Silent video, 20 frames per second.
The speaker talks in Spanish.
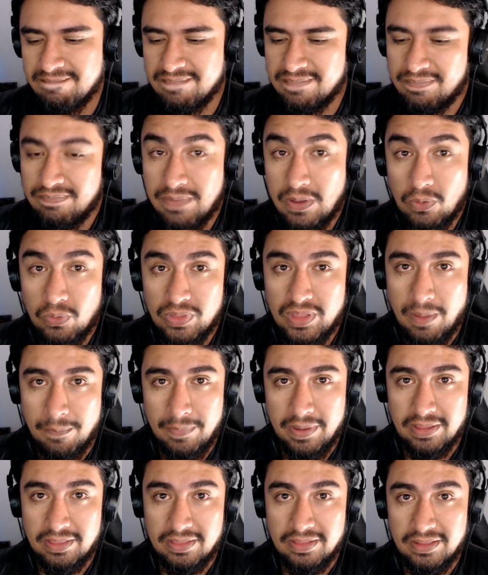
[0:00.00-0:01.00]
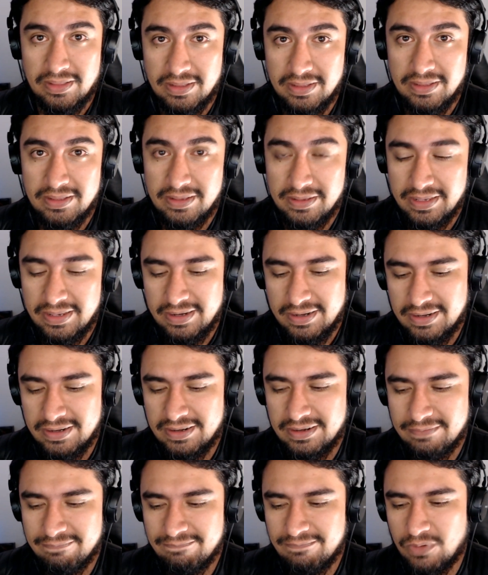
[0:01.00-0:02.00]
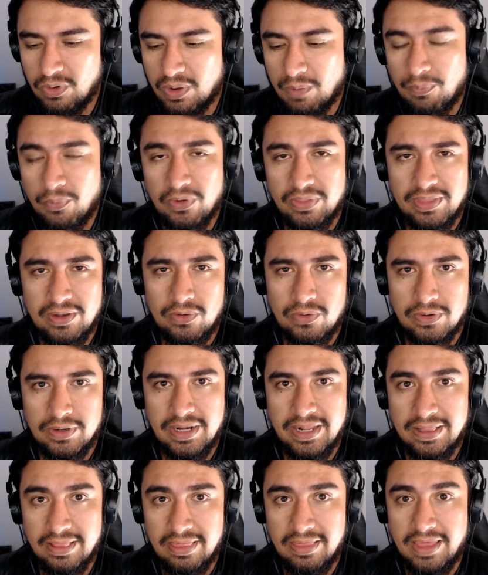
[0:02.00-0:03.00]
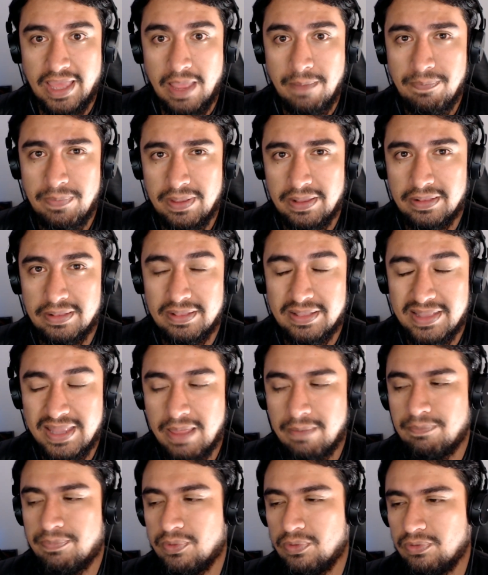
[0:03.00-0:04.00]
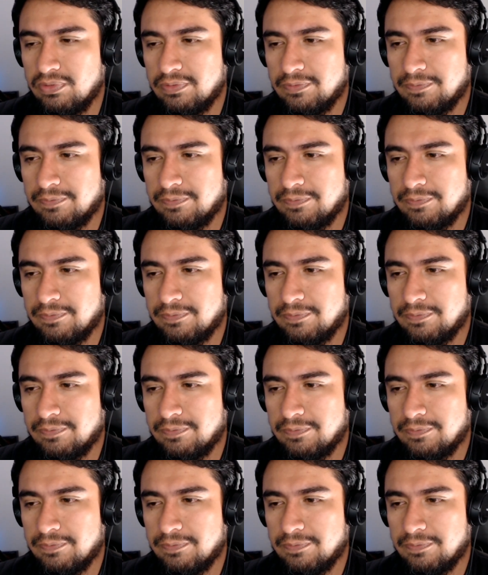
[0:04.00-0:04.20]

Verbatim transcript: me gusta más eh, lo que puedo hacer con Enscape en tiempo,